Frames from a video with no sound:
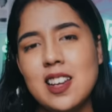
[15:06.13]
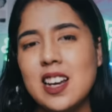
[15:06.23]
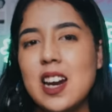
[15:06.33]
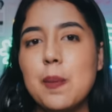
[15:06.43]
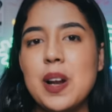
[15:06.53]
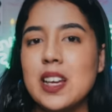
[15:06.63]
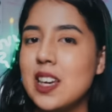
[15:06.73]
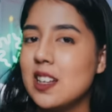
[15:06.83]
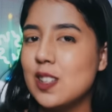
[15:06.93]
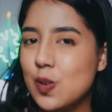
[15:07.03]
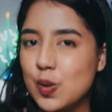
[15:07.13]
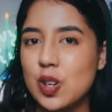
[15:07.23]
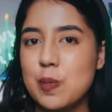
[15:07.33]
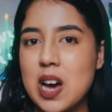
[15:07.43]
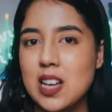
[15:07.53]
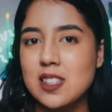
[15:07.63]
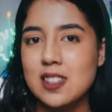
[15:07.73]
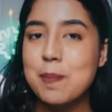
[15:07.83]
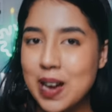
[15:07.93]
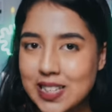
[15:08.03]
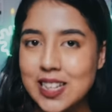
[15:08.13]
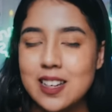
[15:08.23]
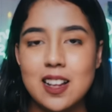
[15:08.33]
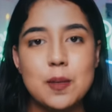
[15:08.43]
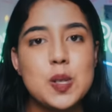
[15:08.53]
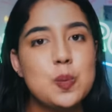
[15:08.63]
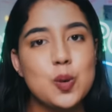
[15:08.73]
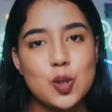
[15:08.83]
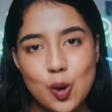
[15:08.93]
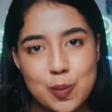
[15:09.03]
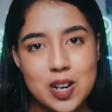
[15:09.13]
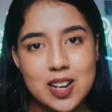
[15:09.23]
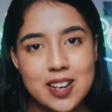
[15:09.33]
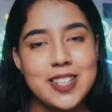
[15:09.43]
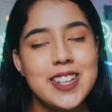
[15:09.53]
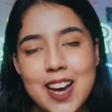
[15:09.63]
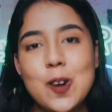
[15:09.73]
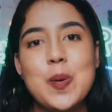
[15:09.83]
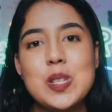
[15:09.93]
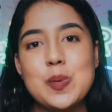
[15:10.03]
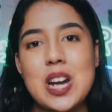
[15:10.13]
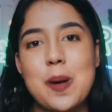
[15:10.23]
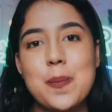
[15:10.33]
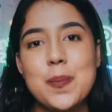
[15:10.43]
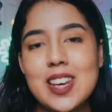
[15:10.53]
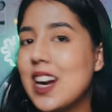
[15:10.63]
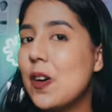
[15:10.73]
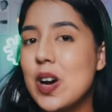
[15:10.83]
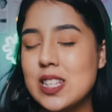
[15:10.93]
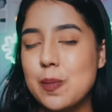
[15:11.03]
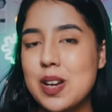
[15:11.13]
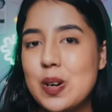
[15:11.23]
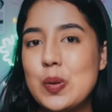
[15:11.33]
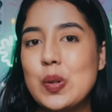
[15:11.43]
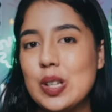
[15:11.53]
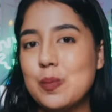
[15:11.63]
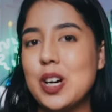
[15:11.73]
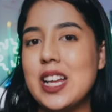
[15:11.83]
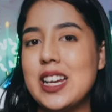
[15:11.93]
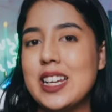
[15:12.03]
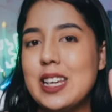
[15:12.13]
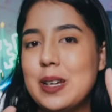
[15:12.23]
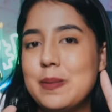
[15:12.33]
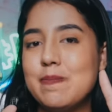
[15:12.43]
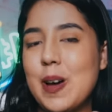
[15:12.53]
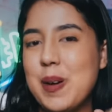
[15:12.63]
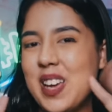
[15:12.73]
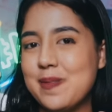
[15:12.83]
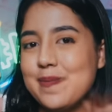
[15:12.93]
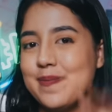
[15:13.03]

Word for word: Kira-kira apa lagi yang seru untuk dibahas? Masih dalam Spooktober. Jangan lupa subscribe, karena aku gak sabar untuk ketemu kalian lagi. Bye-bye.